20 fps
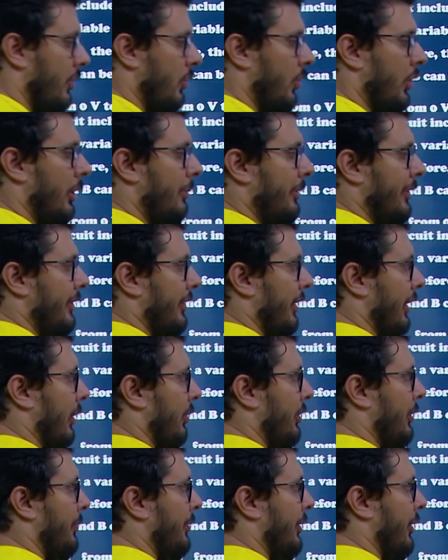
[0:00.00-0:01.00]
يقول لي يا مستر لو
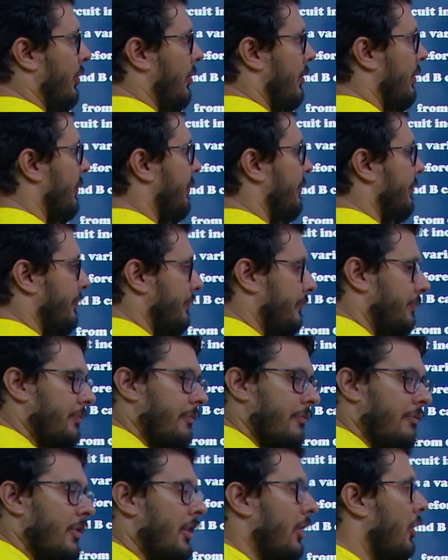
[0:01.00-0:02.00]
دي بزيرو
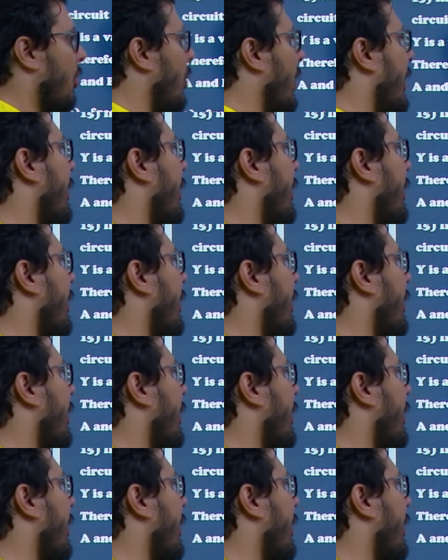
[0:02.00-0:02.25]
ان هو